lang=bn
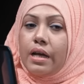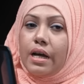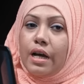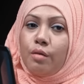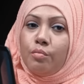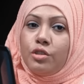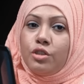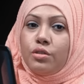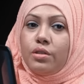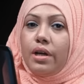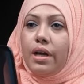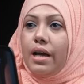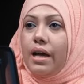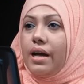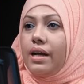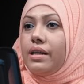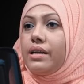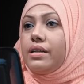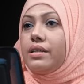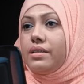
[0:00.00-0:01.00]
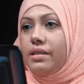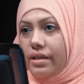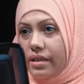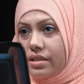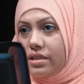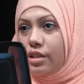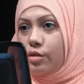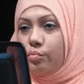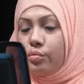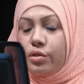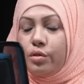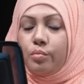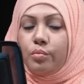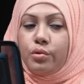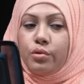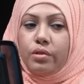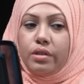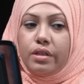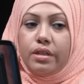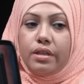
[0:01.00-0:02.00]
আমি যদি আর একটা এক্সাম্পল
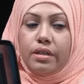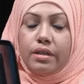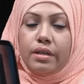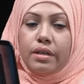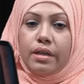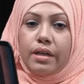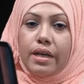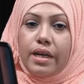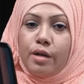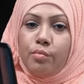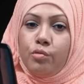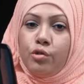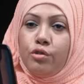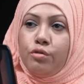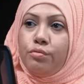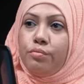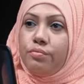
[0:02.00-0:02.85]
বলি এমন